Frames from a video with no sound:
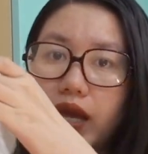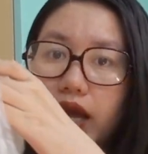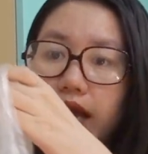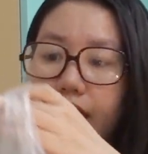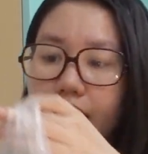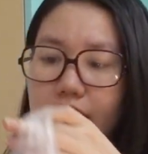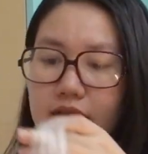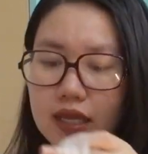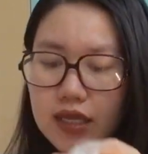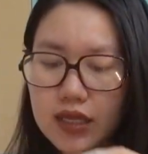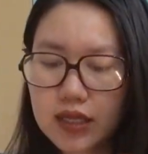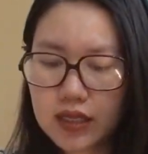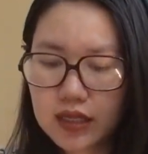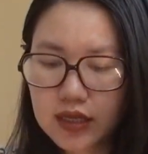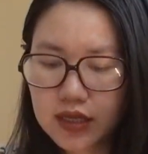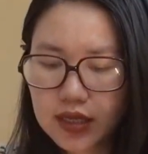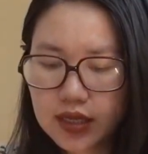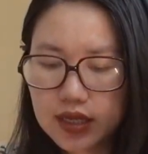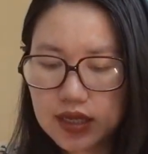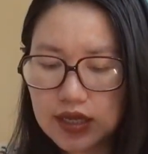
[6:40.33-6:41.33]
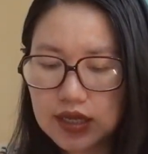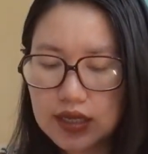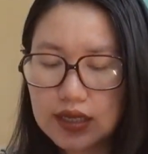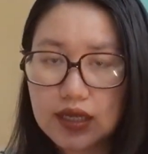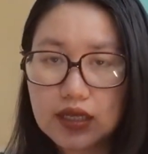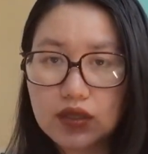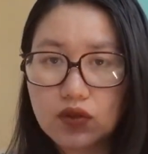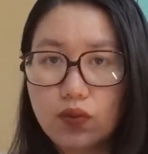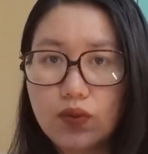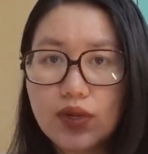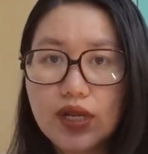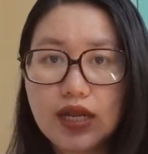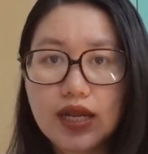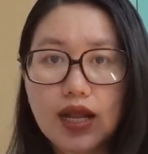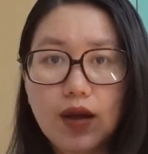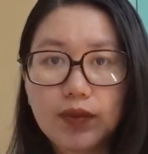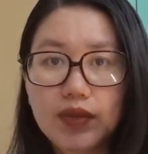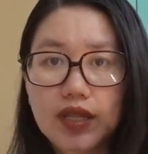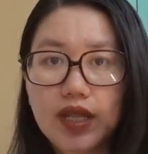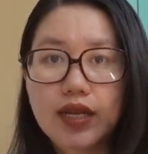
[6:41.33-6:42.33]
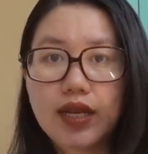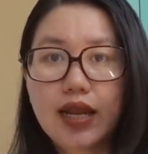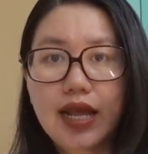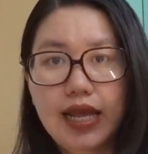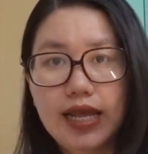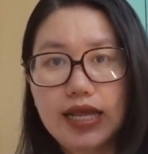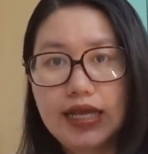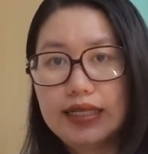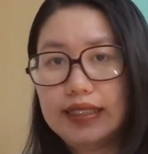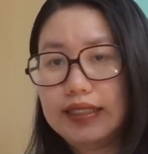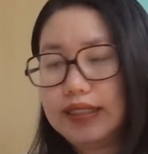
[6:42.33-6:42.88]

cái cái túi ni lông thế này